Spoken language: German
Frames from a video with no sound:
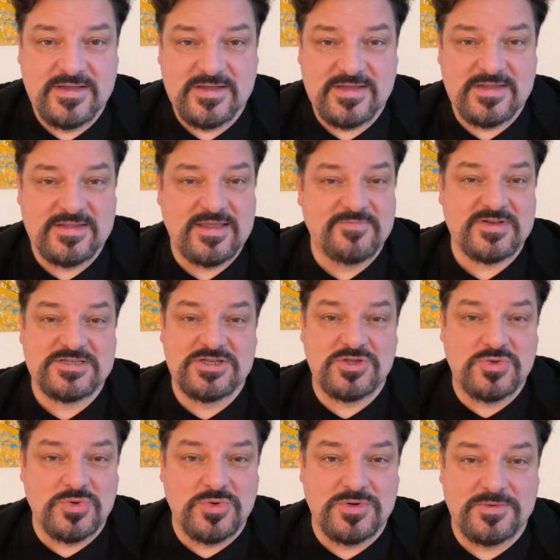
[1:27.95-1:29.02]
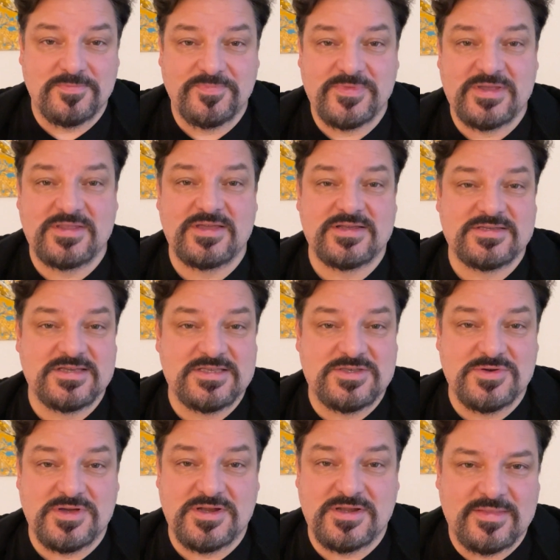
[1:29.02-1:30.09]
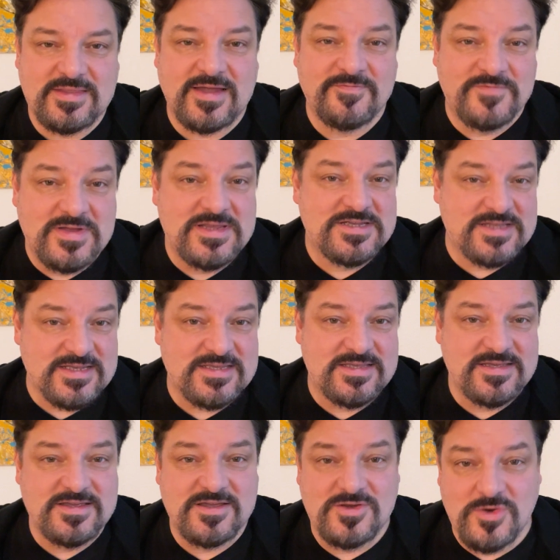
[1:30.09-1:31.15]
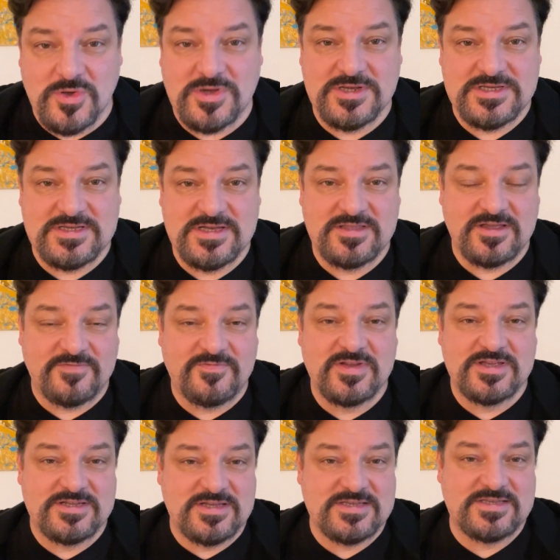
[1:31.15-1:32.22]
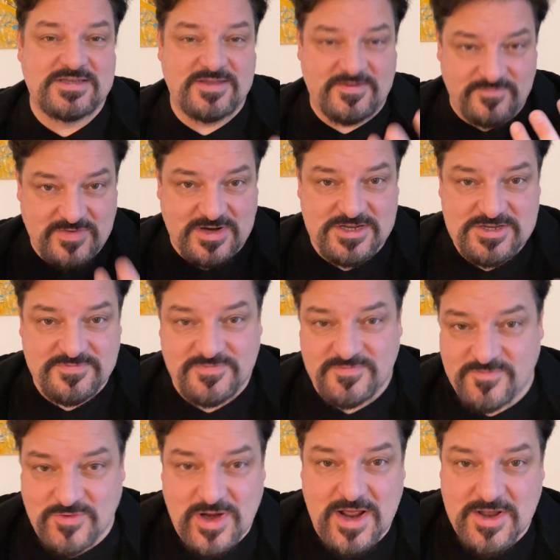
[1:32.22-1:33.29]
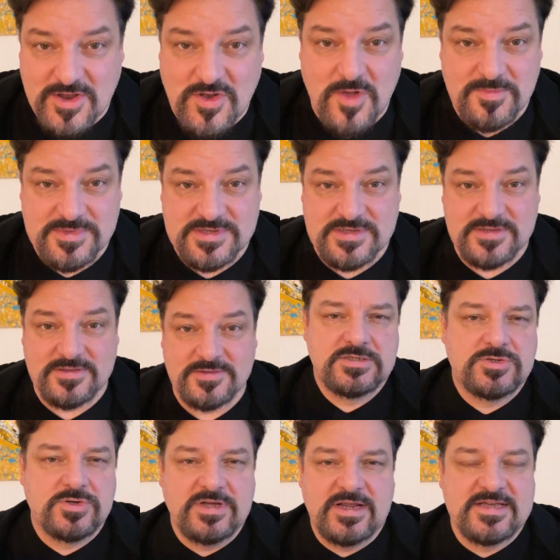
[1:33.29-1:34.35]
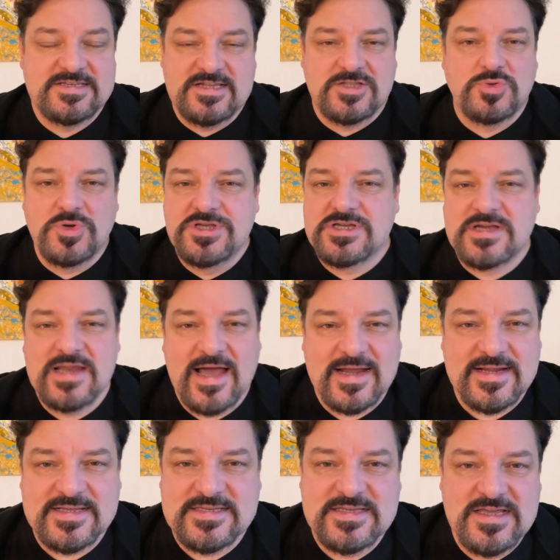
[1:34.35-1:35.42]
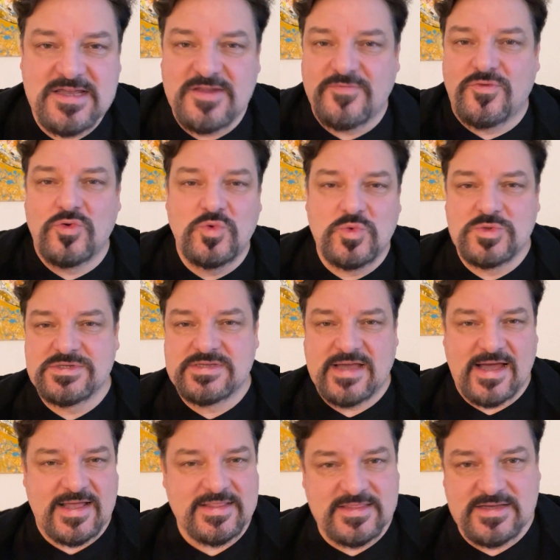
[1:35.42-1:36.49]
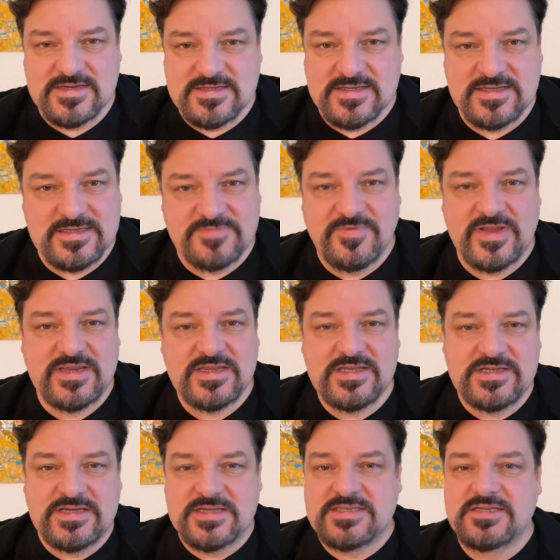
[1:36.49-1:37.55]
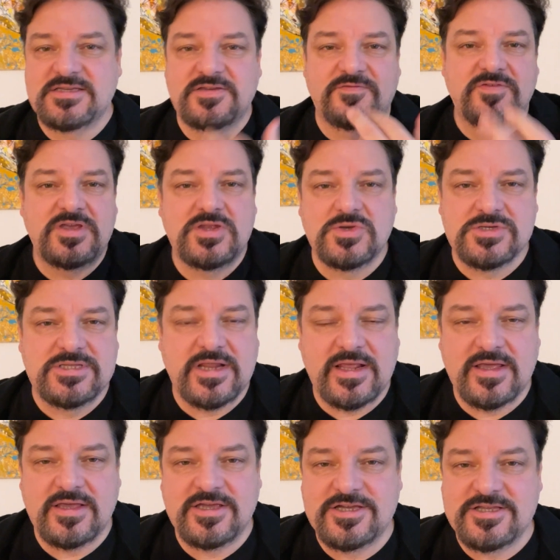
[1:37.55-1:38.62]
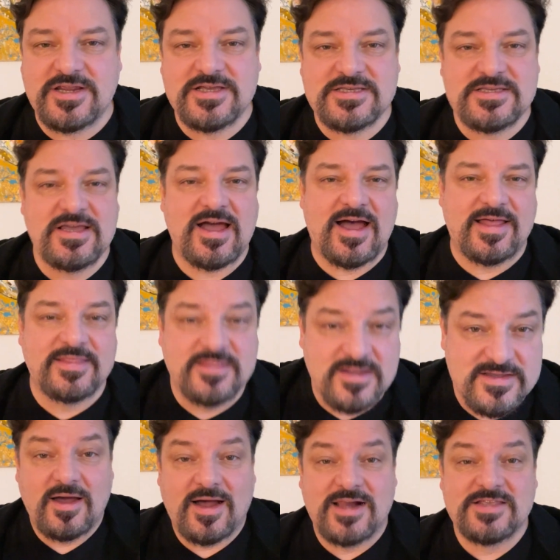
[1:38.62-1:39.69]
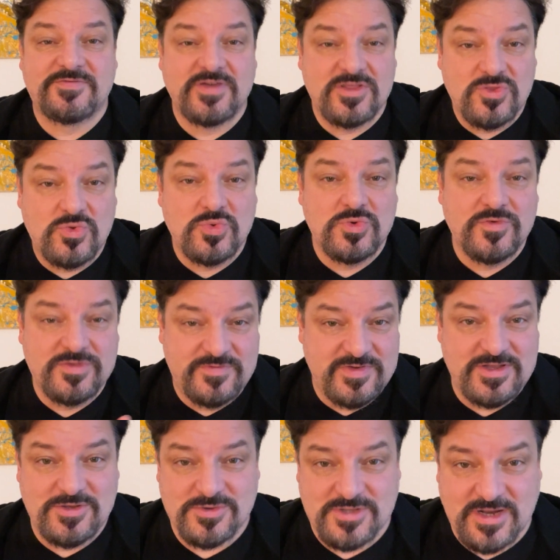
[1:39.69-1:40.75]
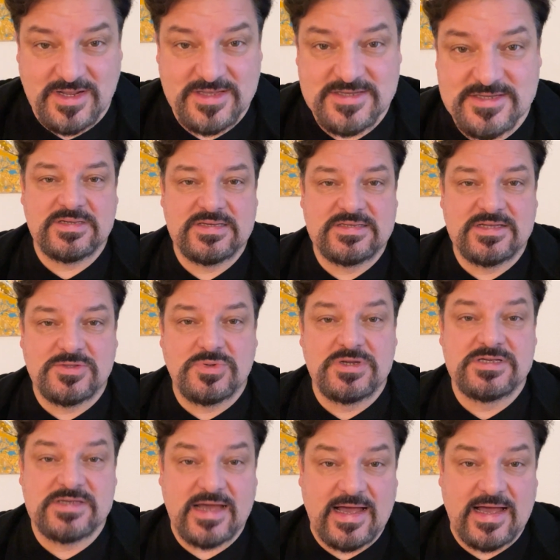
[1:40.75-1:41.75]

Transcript: in dem, was sie tun, in ihren Sitzungen, dann will ich, dass sie glücklich sind, dann will ich, dass sie wirklich vorangekommen sind. So, es ist natürlich klar, dass jede von uns anders ist. Wenn ich jetzt diese Videos drehe, ich drehe sie anders, als wenn du Video drehst. Ist natürlich